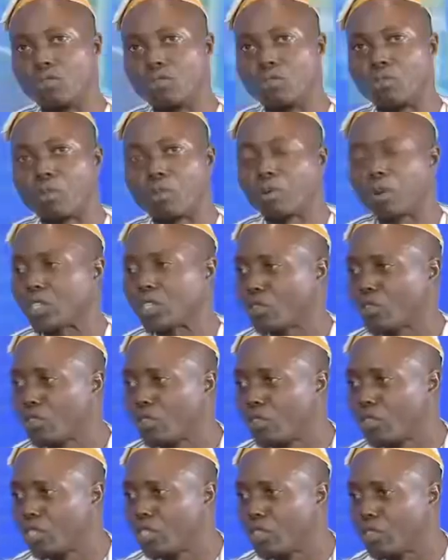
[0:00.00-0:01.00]
nos
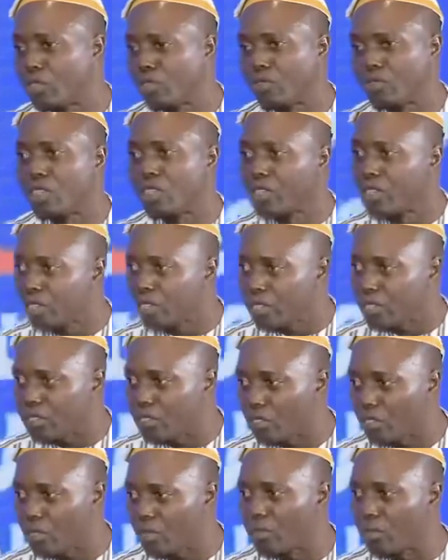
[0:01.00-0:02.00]
populations qui vivent
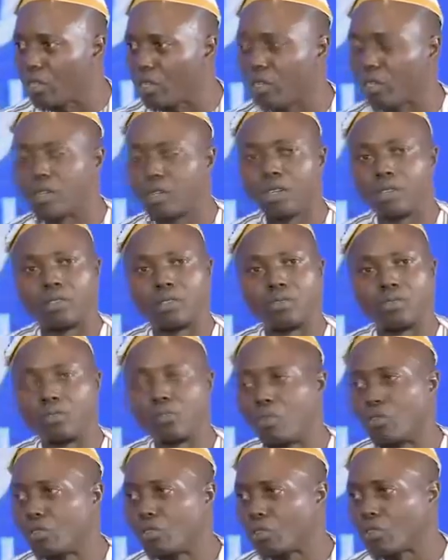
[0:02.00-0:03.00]
essentiellement du
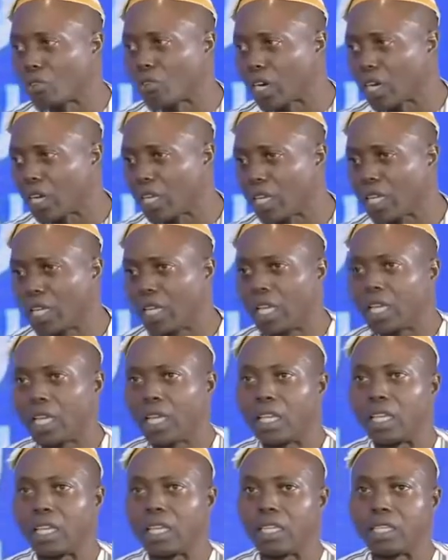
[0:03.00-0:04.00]
monde rural
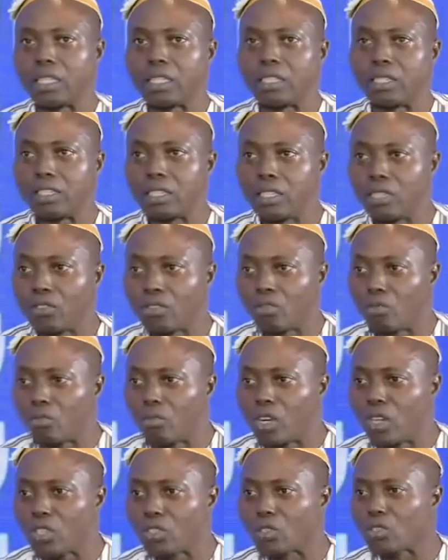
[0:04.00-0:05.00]
et qui tirent au moins